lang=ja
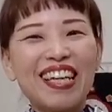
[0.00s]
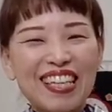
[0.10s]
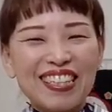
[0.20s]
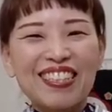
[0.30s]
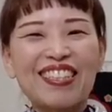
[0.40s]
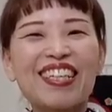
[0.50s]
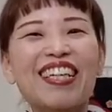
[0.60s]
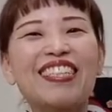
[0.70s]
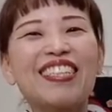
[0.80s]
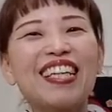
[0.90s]
はいそんな
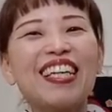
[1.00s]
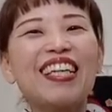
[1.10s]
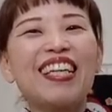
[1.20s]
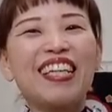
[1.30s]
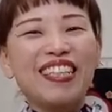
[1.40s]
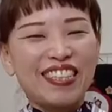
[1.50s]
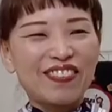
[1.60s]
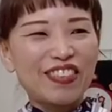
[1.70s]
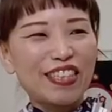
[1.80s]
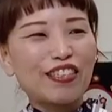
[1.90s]
感じで
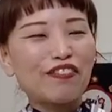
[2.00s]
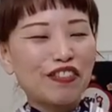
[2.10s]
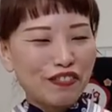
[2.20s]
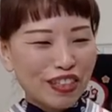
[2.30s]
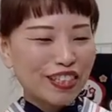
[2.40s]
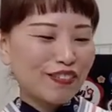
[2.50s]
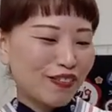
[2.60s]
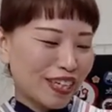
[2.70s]
過ごしたいと思います。